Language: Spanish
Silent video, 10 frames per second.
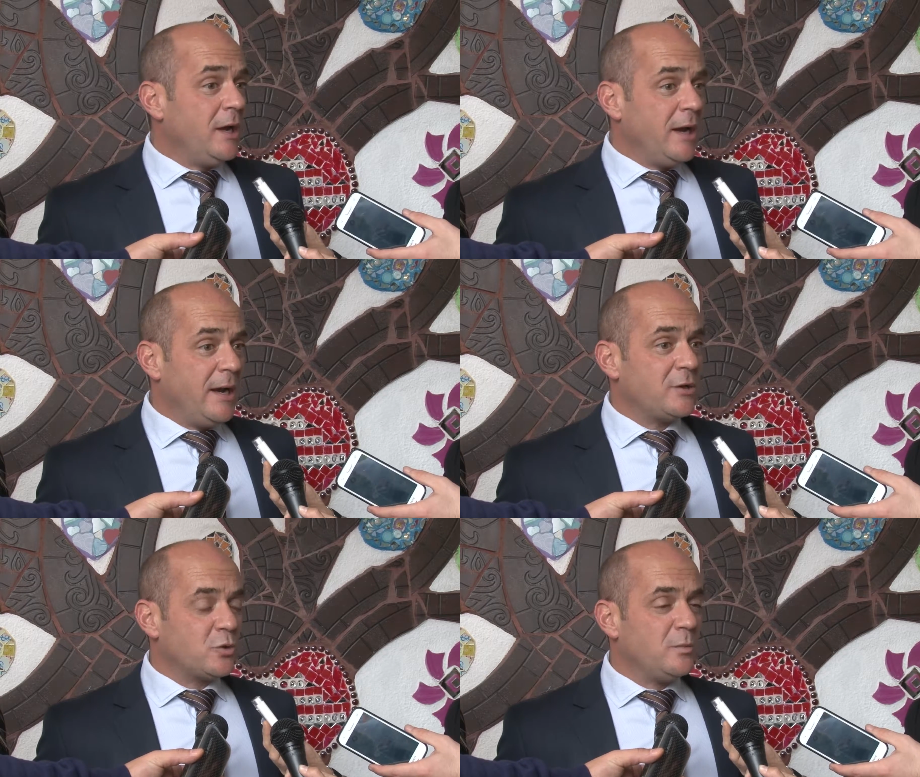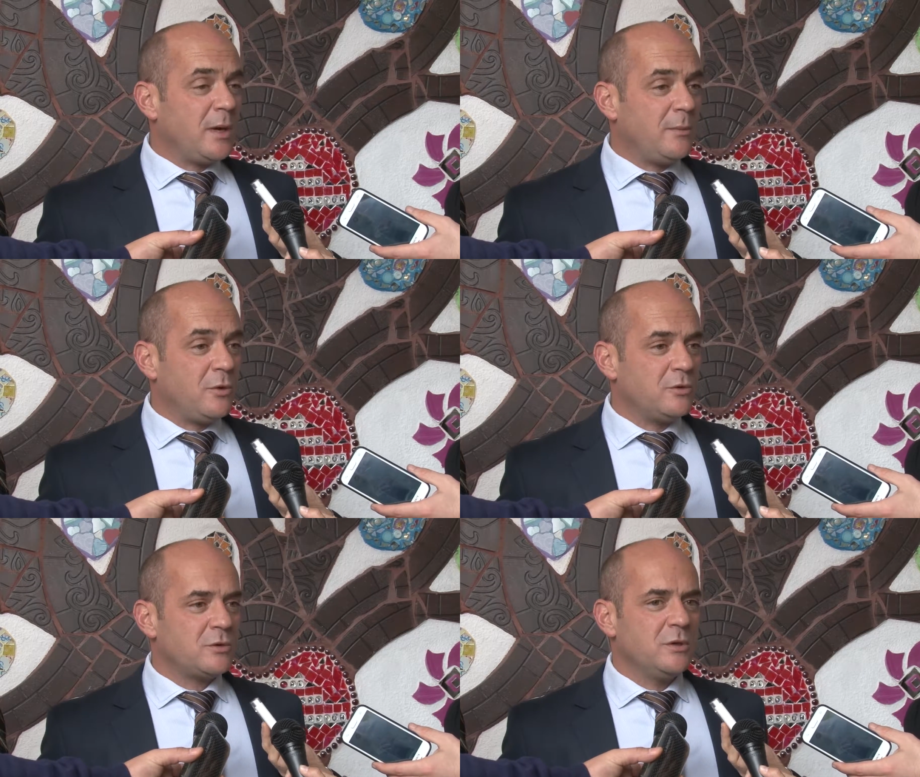le
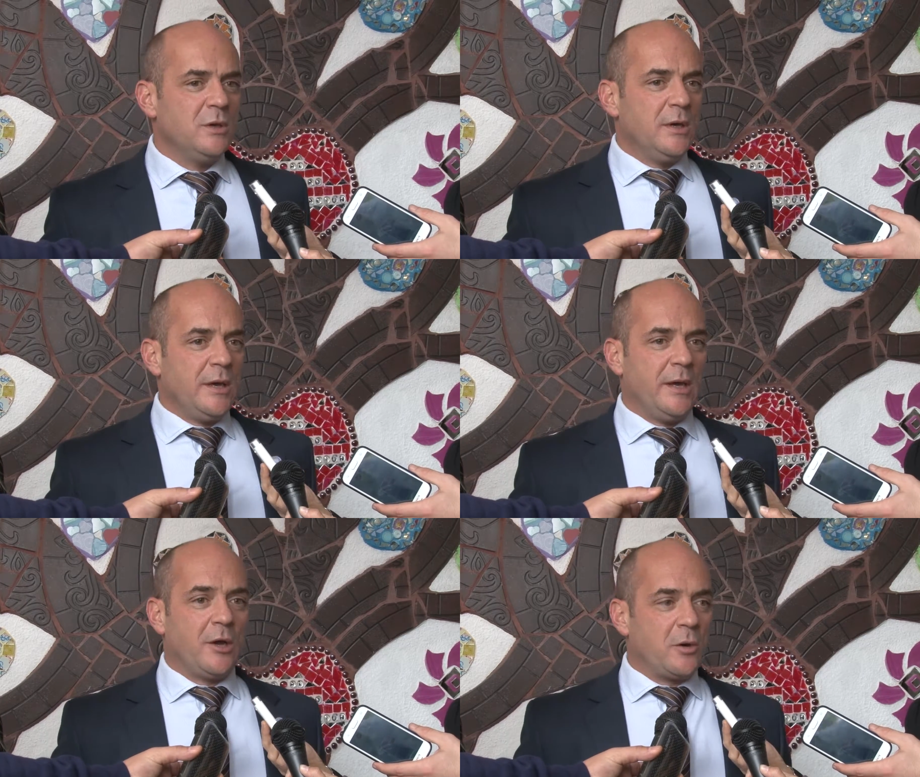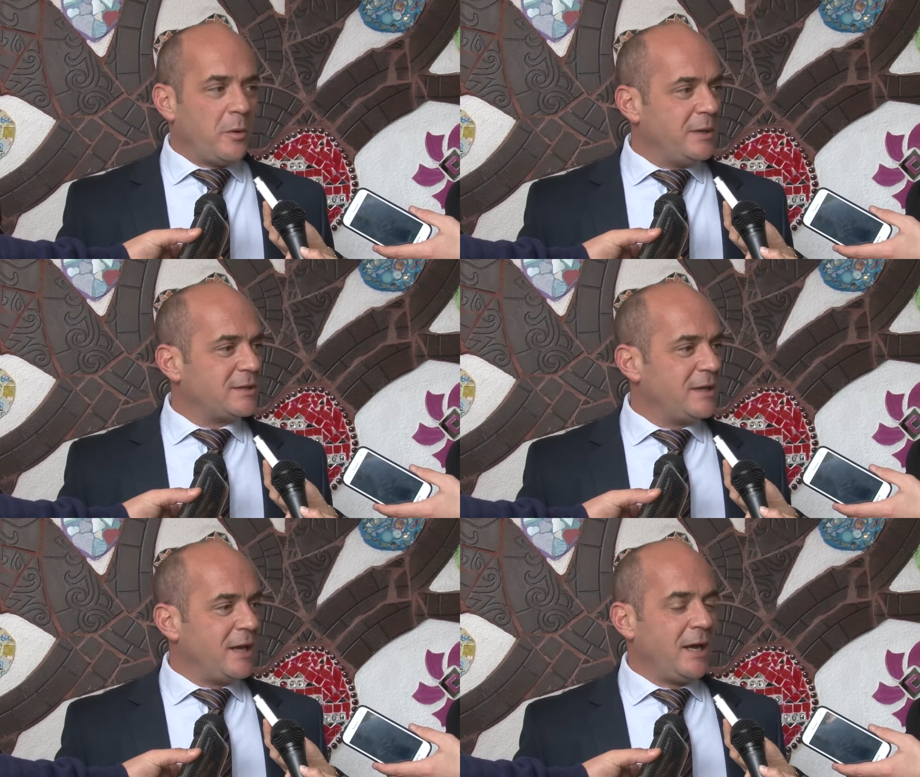sumamos, eh, como bien
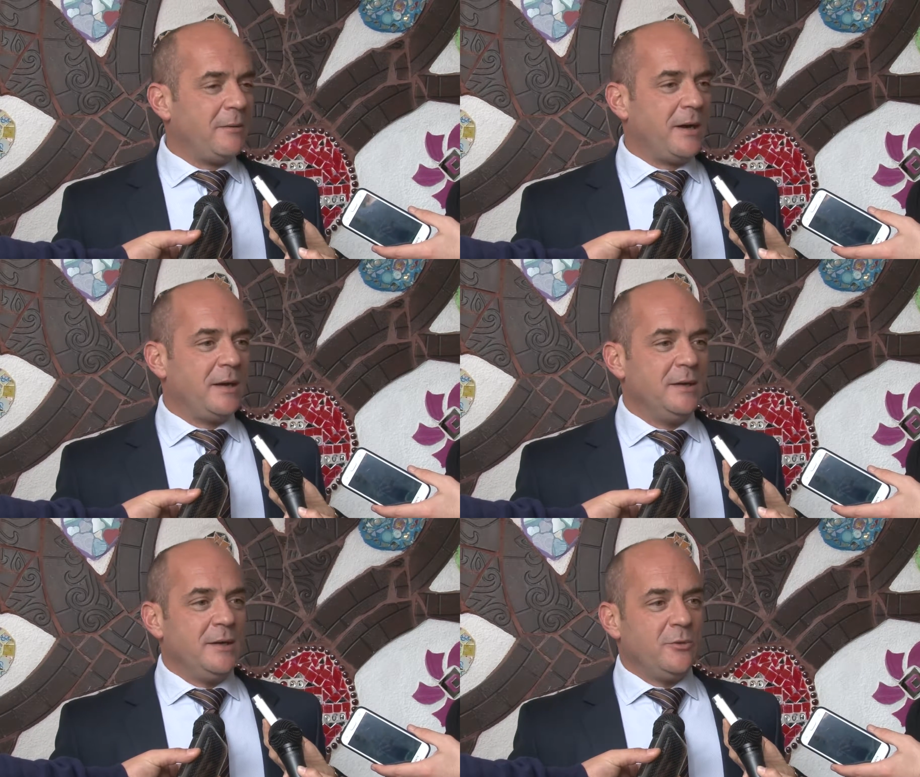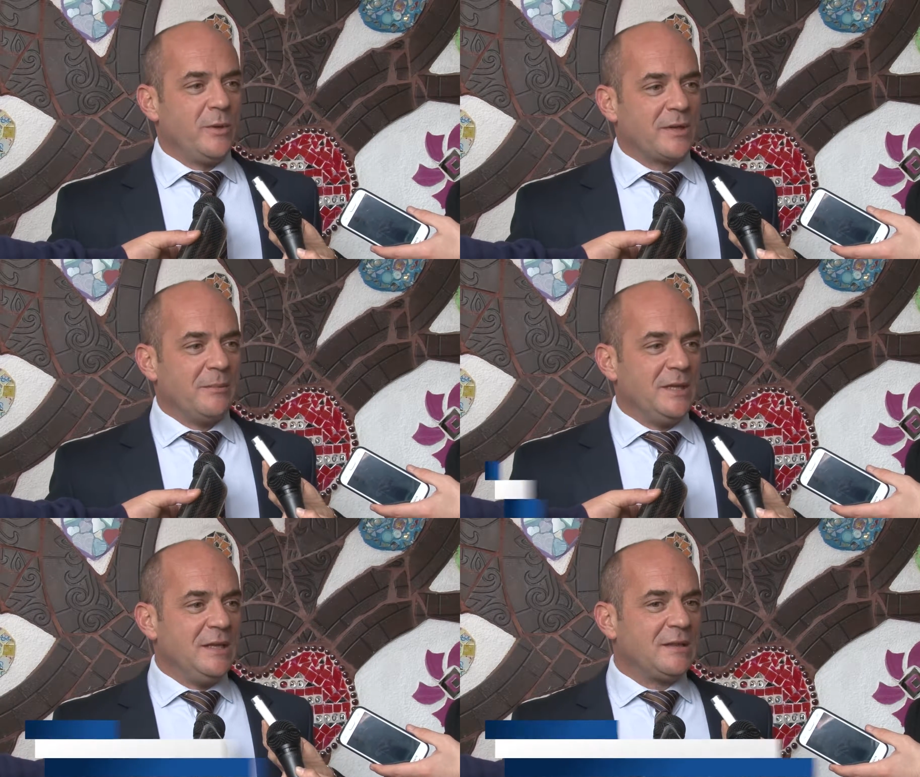señalaba nuestra
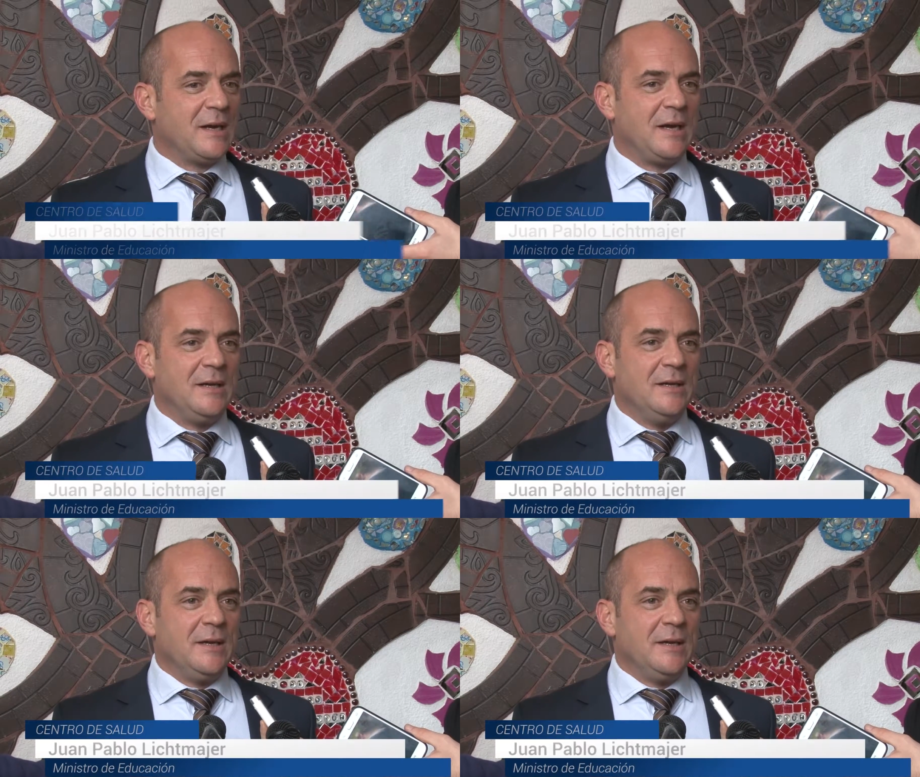ministra,